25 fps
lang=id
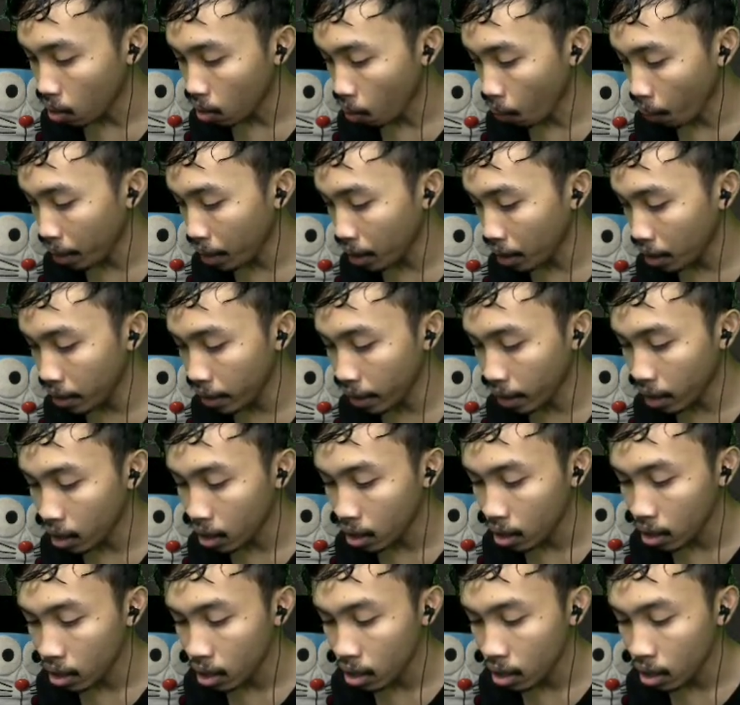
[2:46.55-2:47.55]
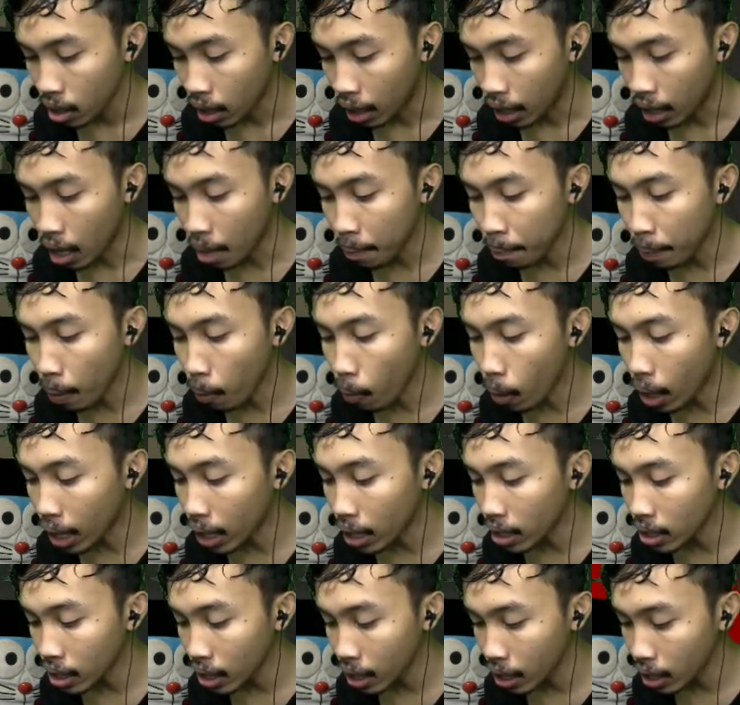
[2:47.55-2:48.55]
Oh, ini dia. Kenapa
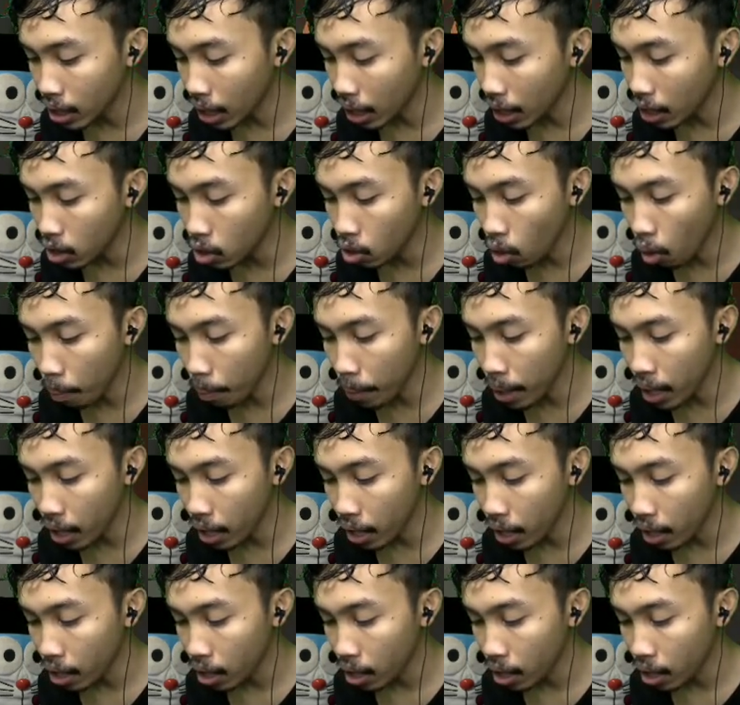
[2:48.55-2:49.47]
warga sini jadi zombie?